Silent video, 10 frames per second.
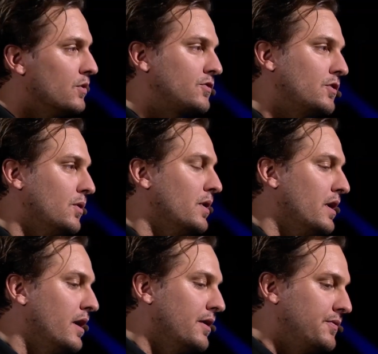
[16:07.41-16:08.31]
Nhưng uh,
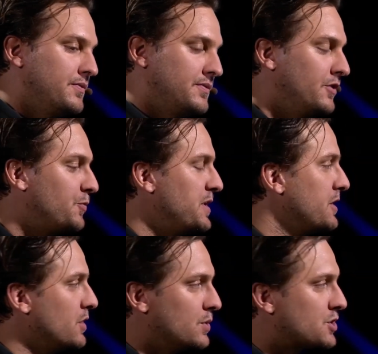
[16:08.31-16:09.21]
đã có một sự
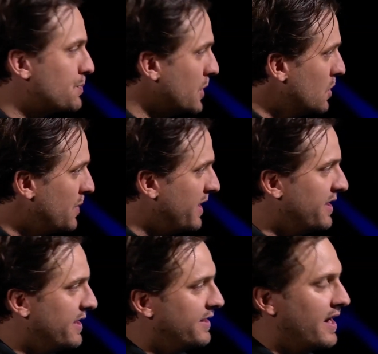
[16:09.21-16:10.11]
bùng nổ lớn trong không
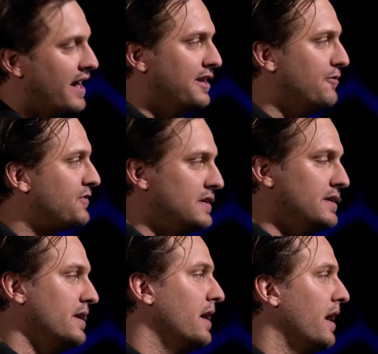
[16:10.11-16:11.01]
gian NFT uh,
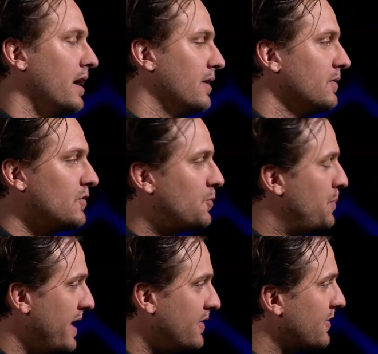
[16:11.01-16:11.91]
trong 4 năm qua.
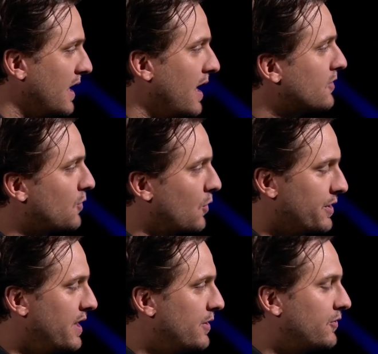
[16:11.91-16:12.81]

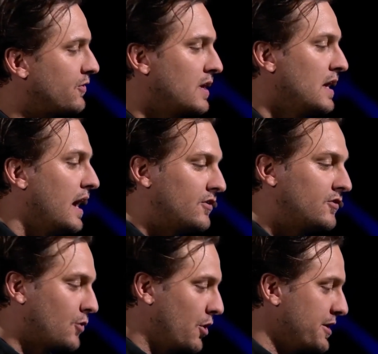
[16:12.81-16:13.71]

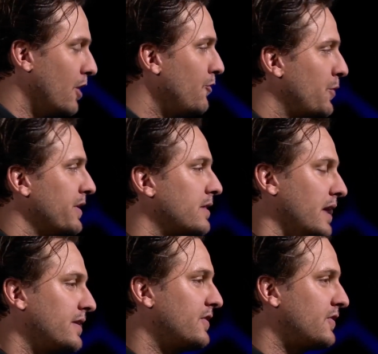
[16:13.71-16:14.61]
Uh, Bắt đầu bằng những bức
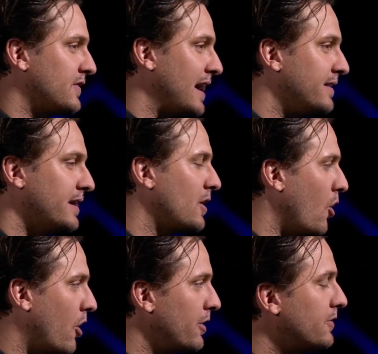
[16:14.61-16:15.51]
ảnh nghệ thuật tĩnh,
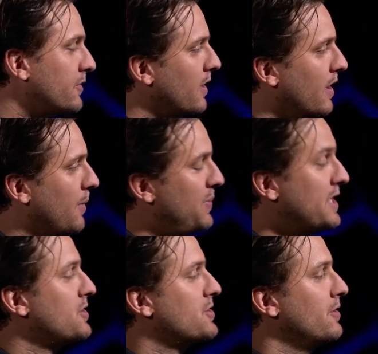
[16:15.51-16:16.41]
giống như
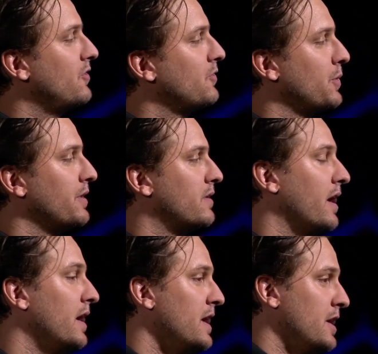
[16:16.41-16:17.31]
một
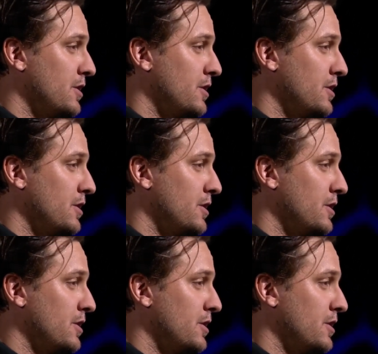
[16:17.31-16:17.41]
tập hợp